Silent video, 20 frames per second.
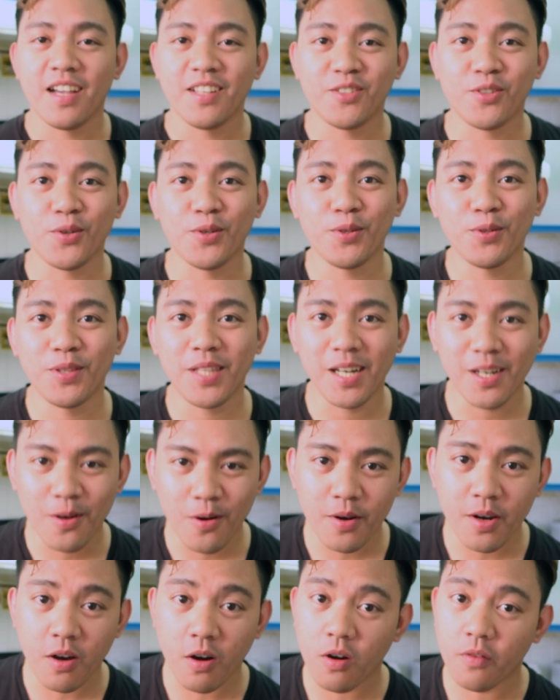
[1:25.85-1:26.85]
So, yung
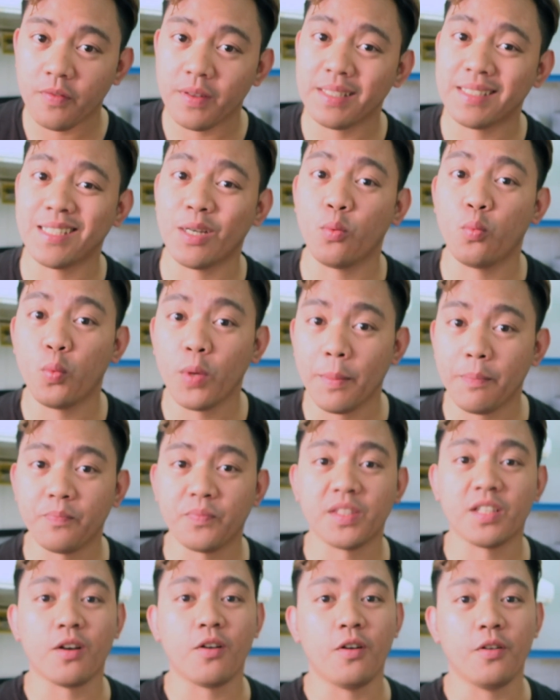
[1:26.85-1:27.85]
dalgona coffee is a whipped
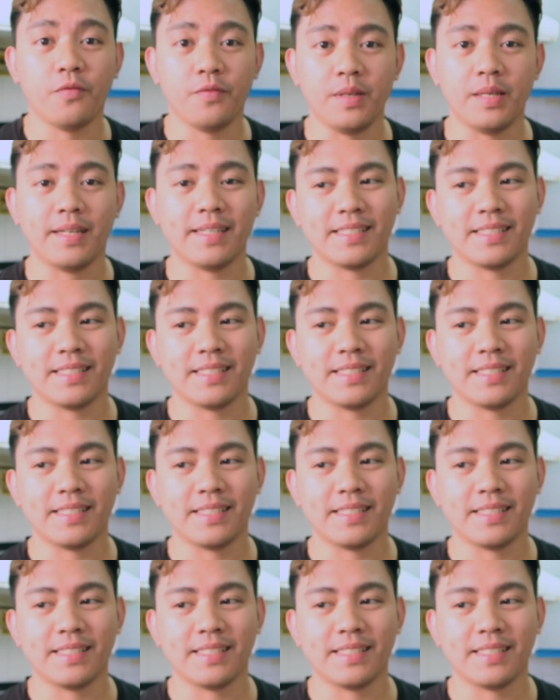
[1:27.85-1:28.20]
coffee.